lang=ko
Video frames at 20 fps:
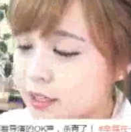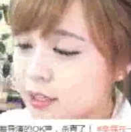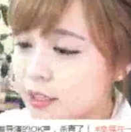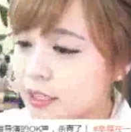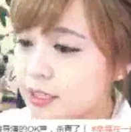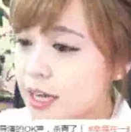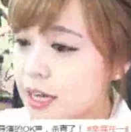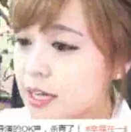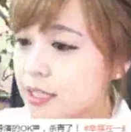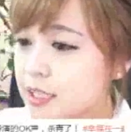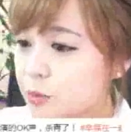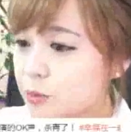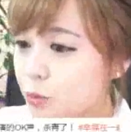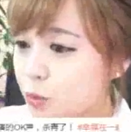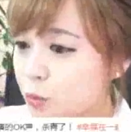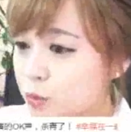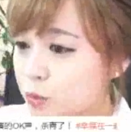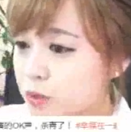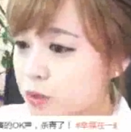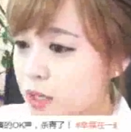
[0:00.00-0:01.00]
근데
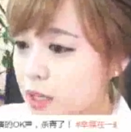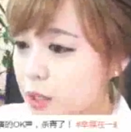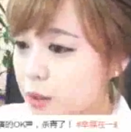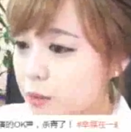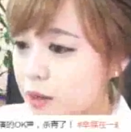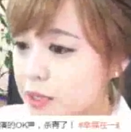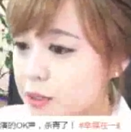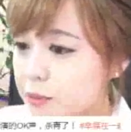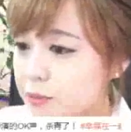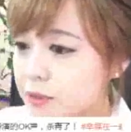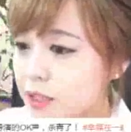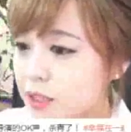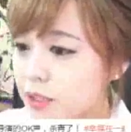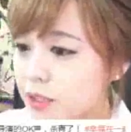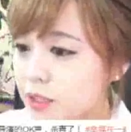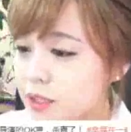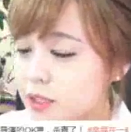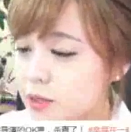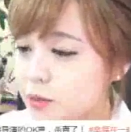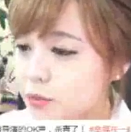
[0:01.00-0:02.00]
45부작의 마지막
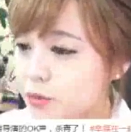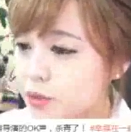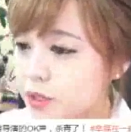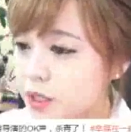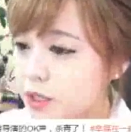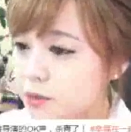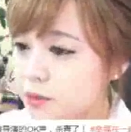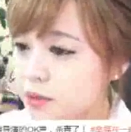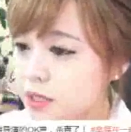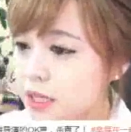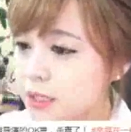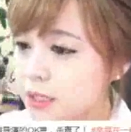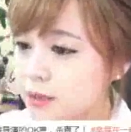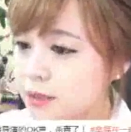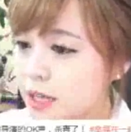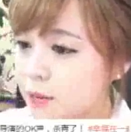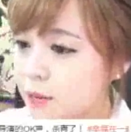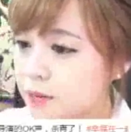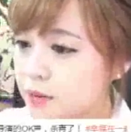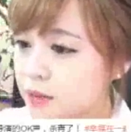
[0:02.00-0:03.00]
촬영했으면 우리가 좀
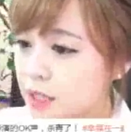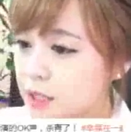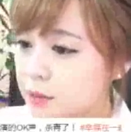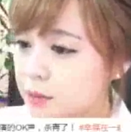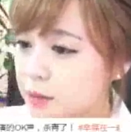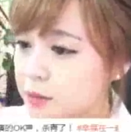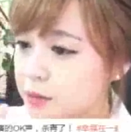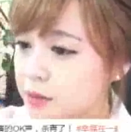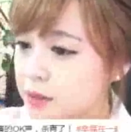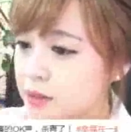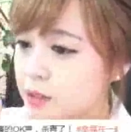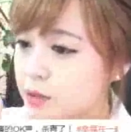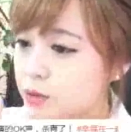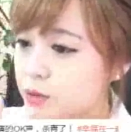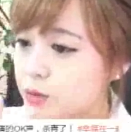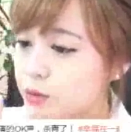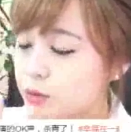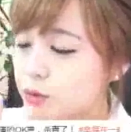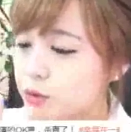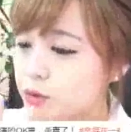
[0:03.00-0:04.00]
44부작까지 방송했을 때
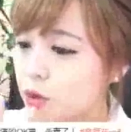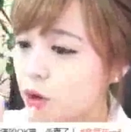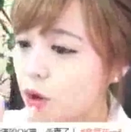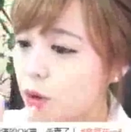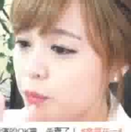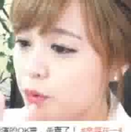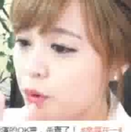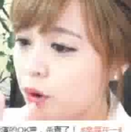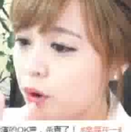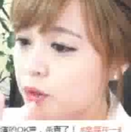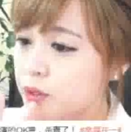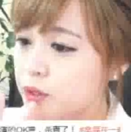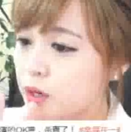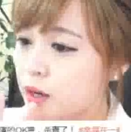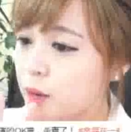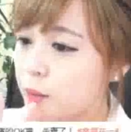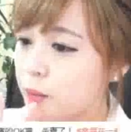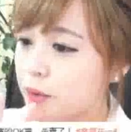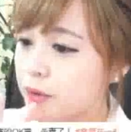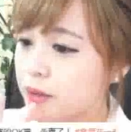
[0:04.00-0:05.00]
중국은 처음
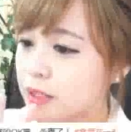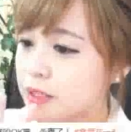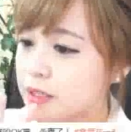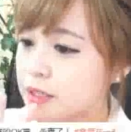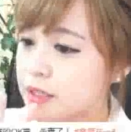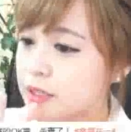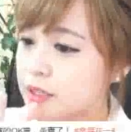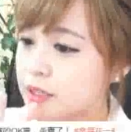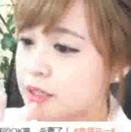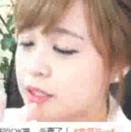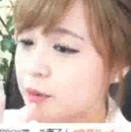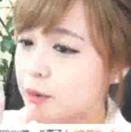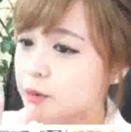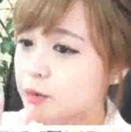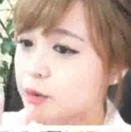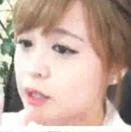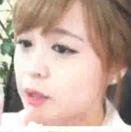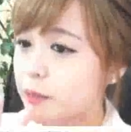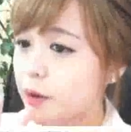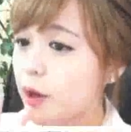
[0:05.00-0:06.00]
영화처럼 한 번에 다 찍은 데
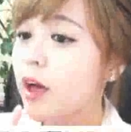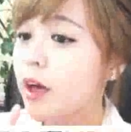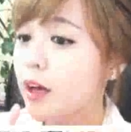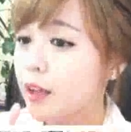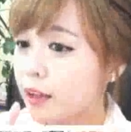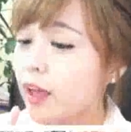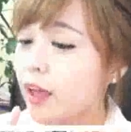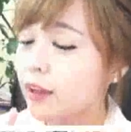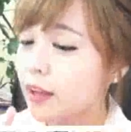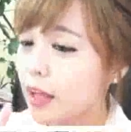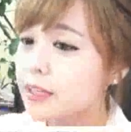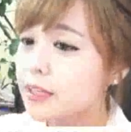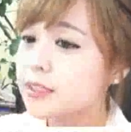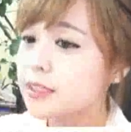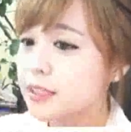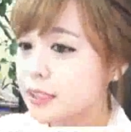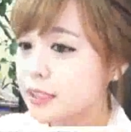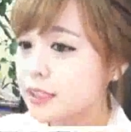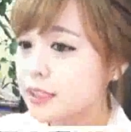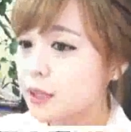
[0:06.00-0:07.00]
방송하나 봐. 네,
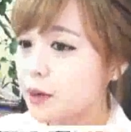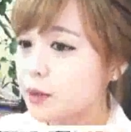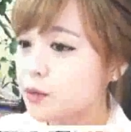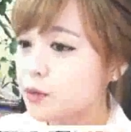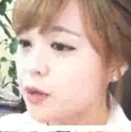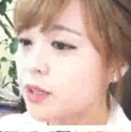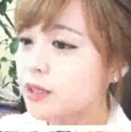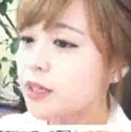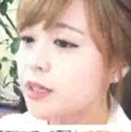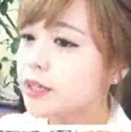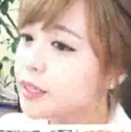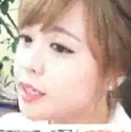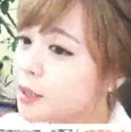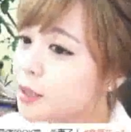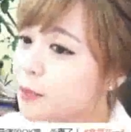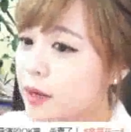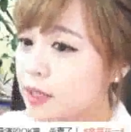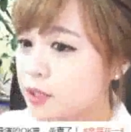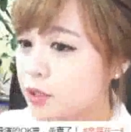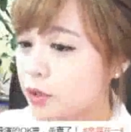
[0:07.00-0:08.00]
다 찍은 데 방송하는 게
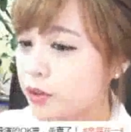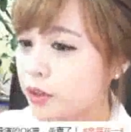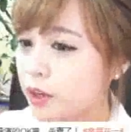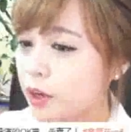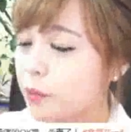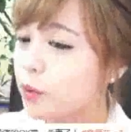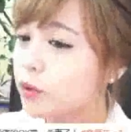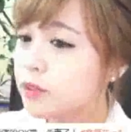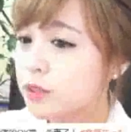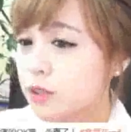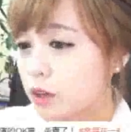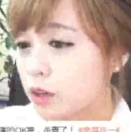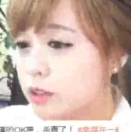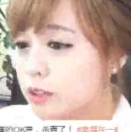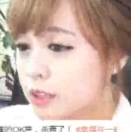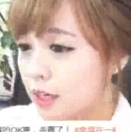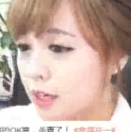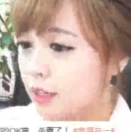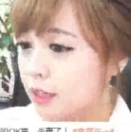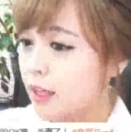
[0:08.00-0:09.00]
일반적이에요. 뭐
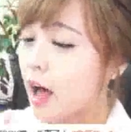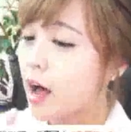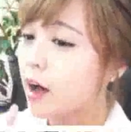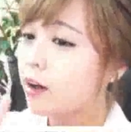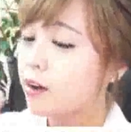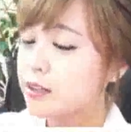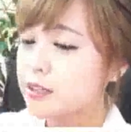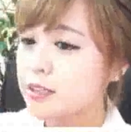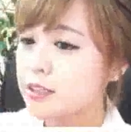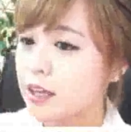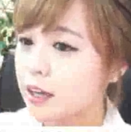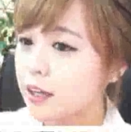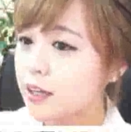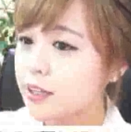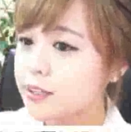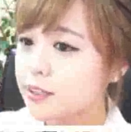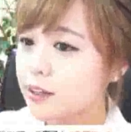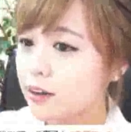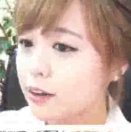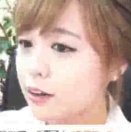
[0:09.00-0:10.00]
전체가 다 그렇진
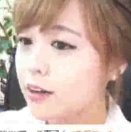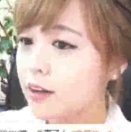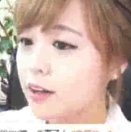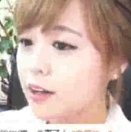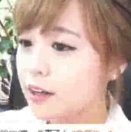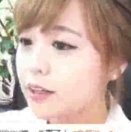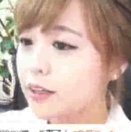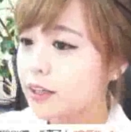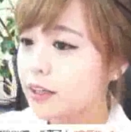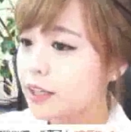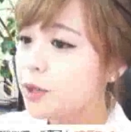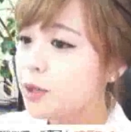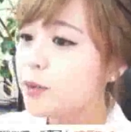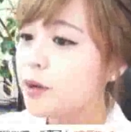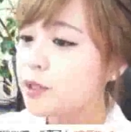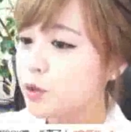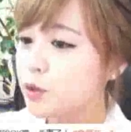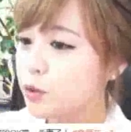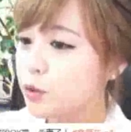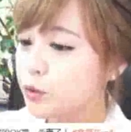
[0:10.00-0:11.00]
않겠죠. 근데
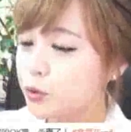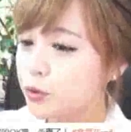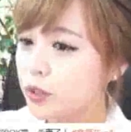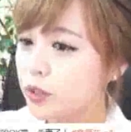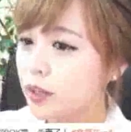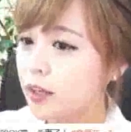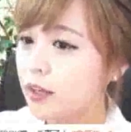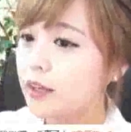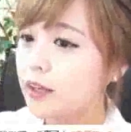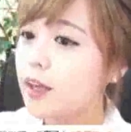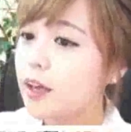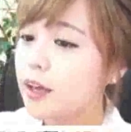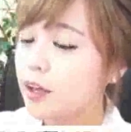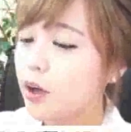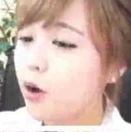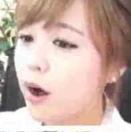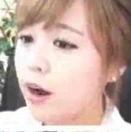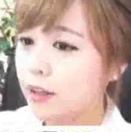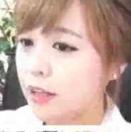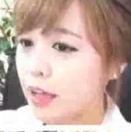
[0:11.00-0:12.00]
일반적으로는
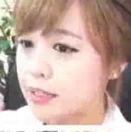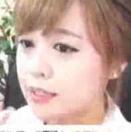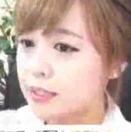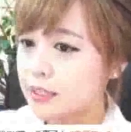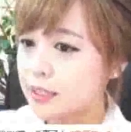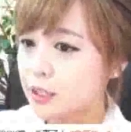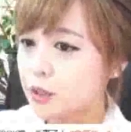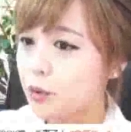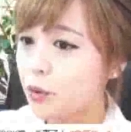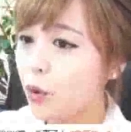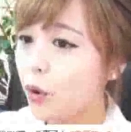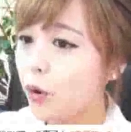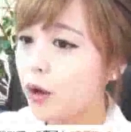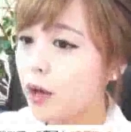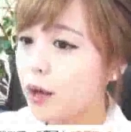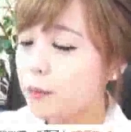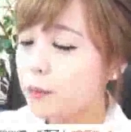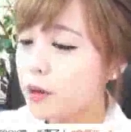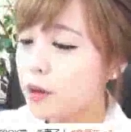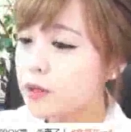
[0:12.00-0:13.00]
영화를 다
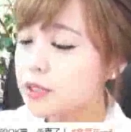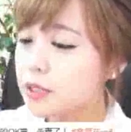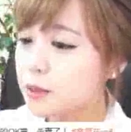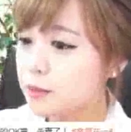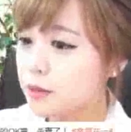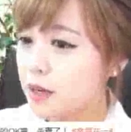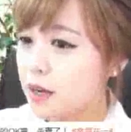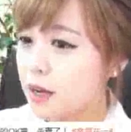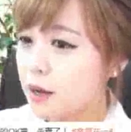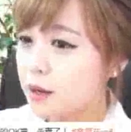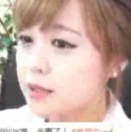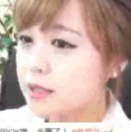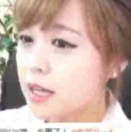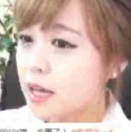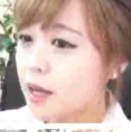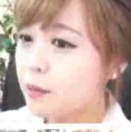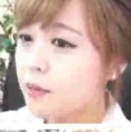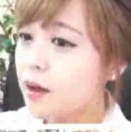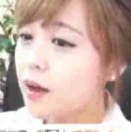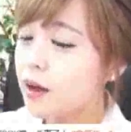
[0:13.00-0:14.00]
찍고 편집이나
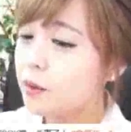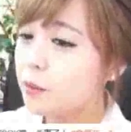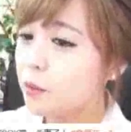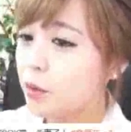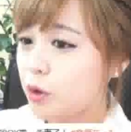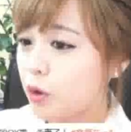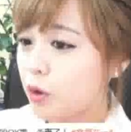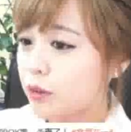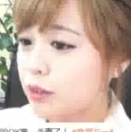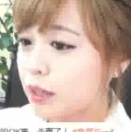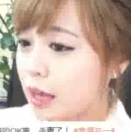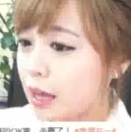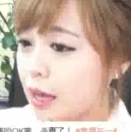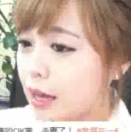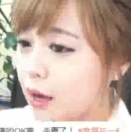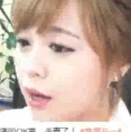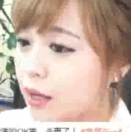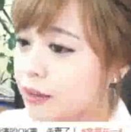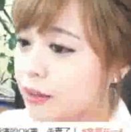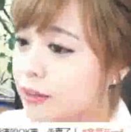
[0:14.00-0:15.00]
자막 뭐 이런 걸
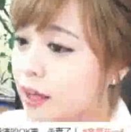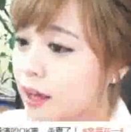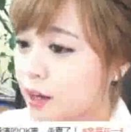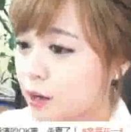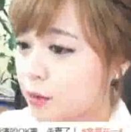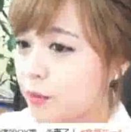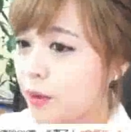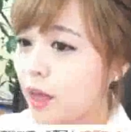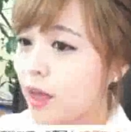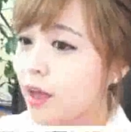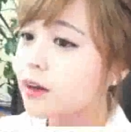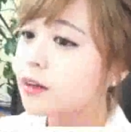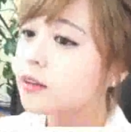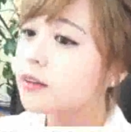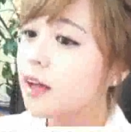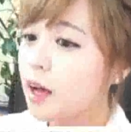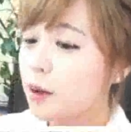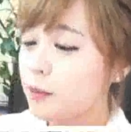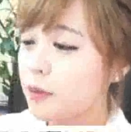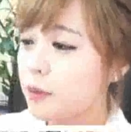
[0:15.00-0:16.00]
다 한 다음에
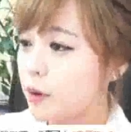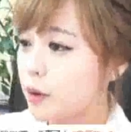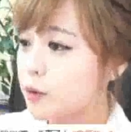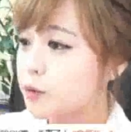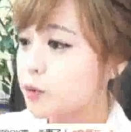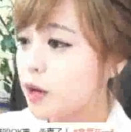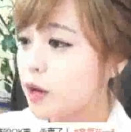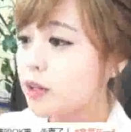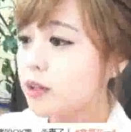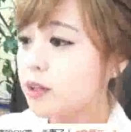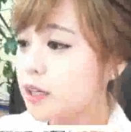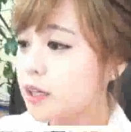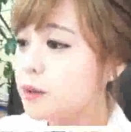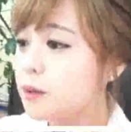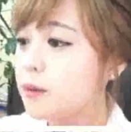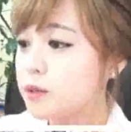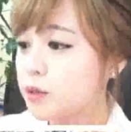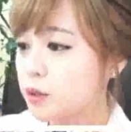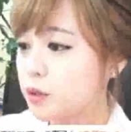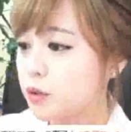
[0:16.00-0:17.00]
그 다음에 방송하는 게
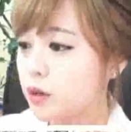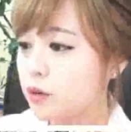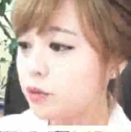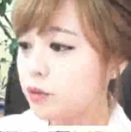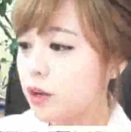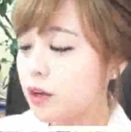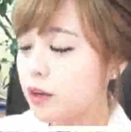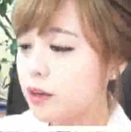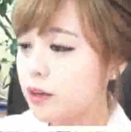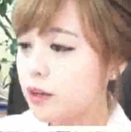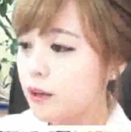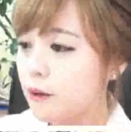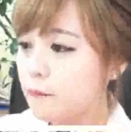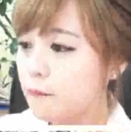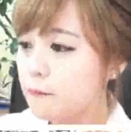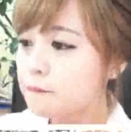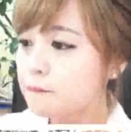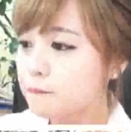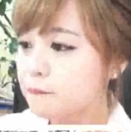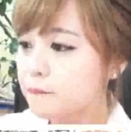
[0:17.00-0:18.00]
일반적이더라고요.
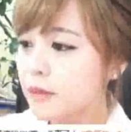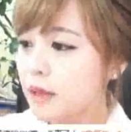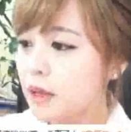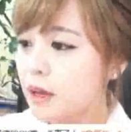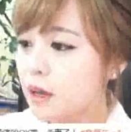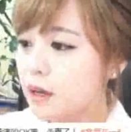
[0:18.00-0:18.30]
음.